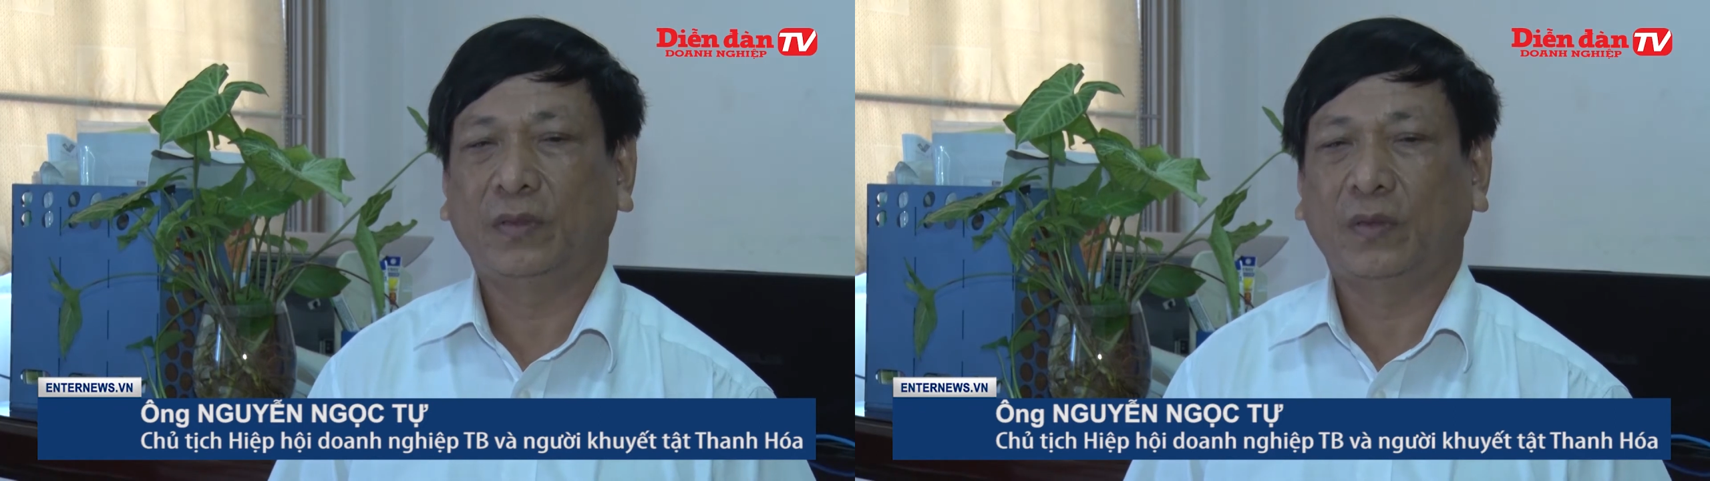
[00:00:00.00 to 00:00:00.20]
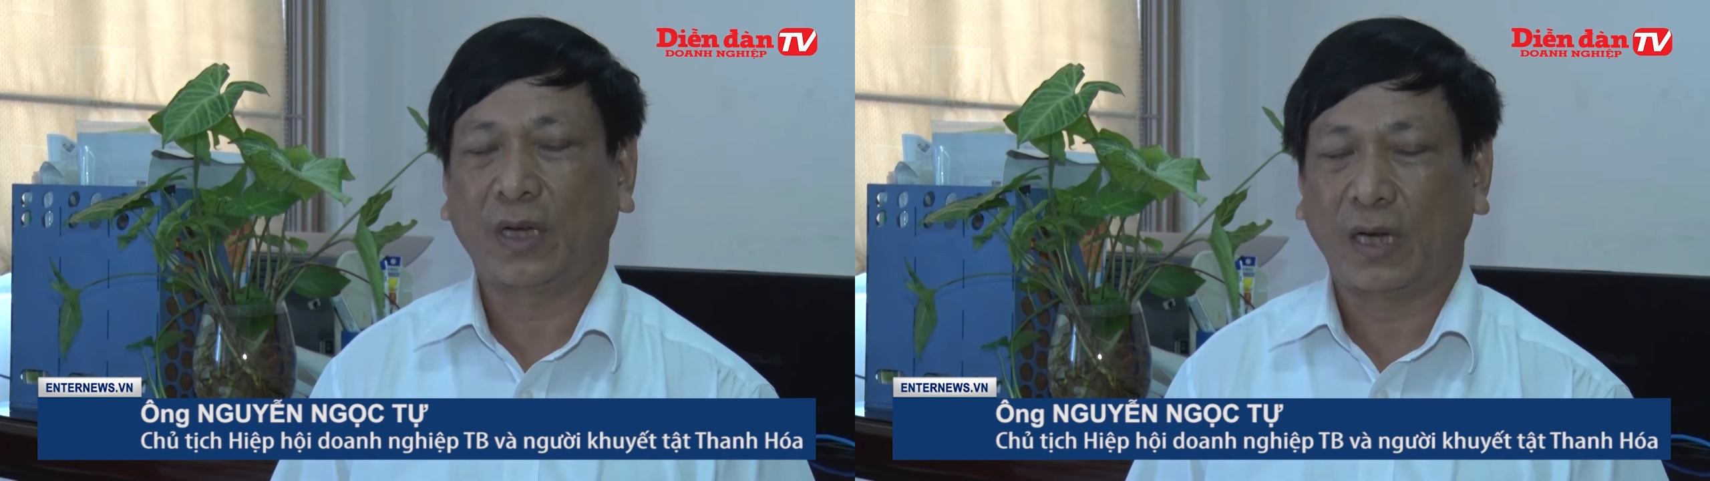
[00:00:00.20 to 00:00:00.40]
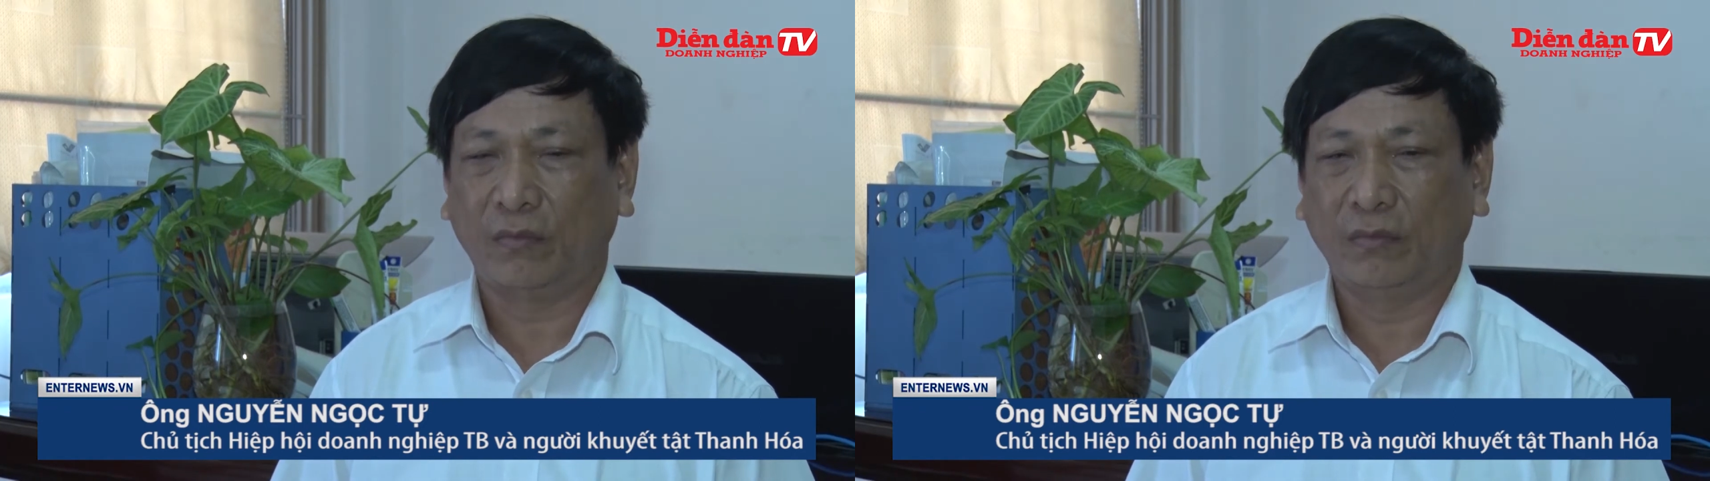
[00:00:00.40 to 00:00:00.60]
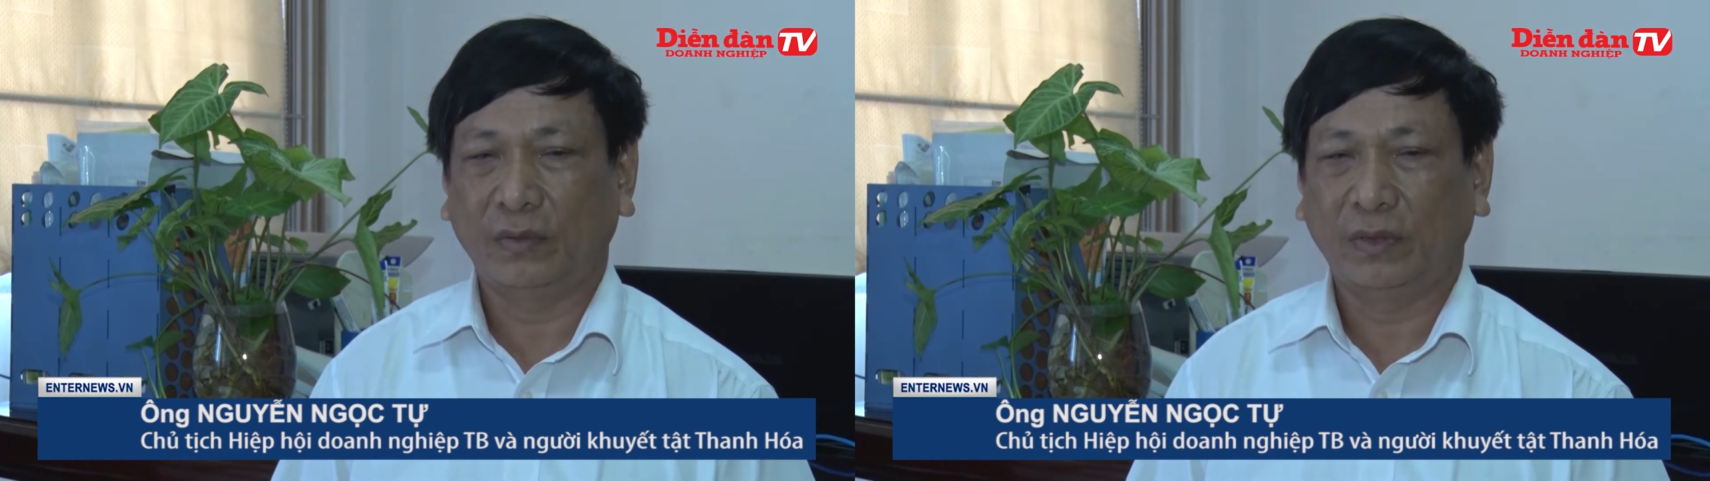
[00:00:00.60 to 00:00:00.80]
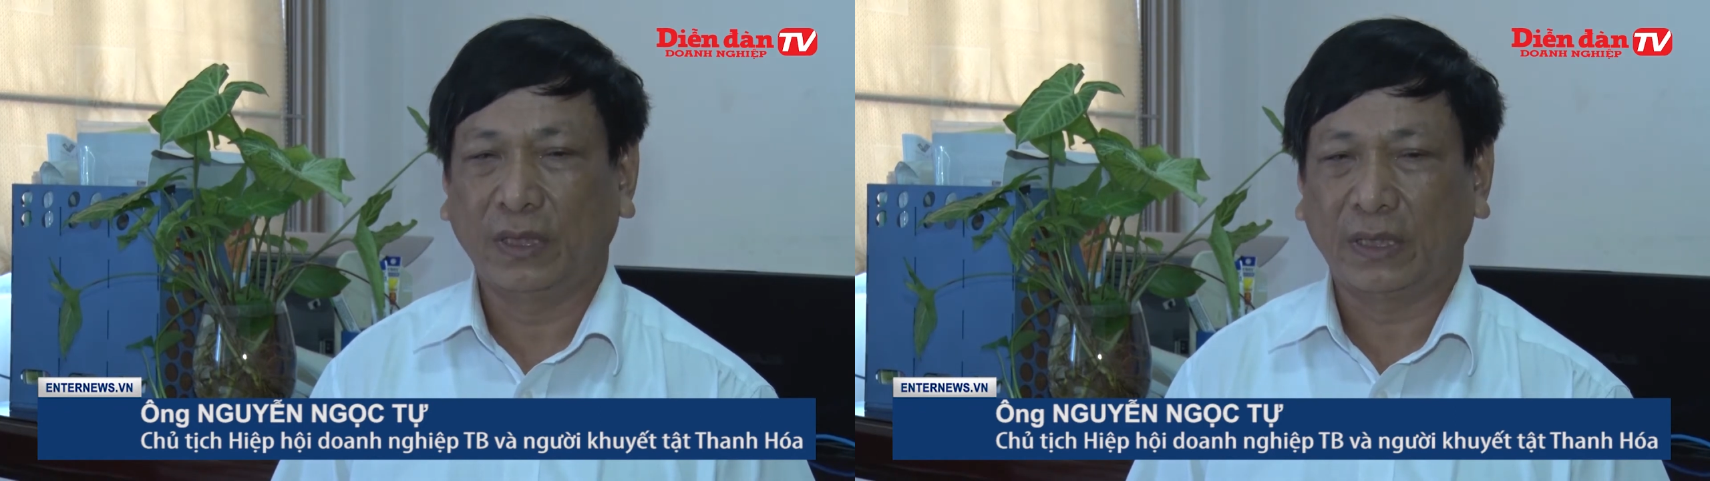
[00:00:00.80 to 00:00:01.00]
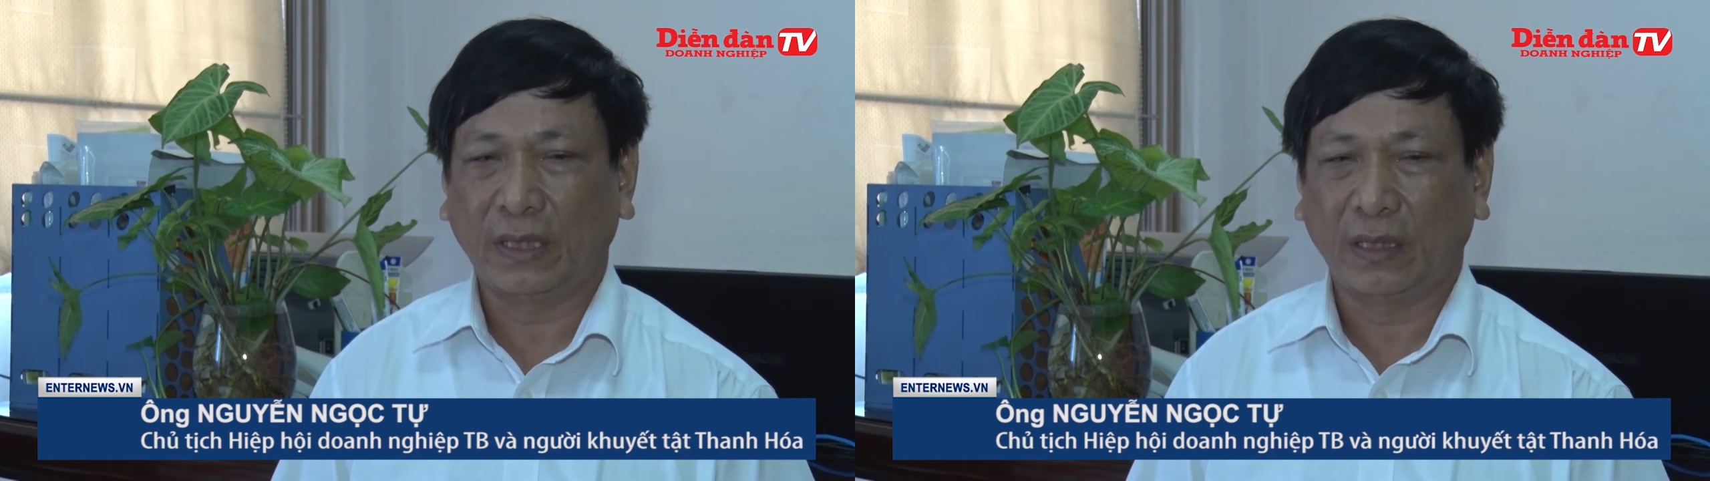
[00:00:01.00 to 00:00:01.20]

hoạt động, tức là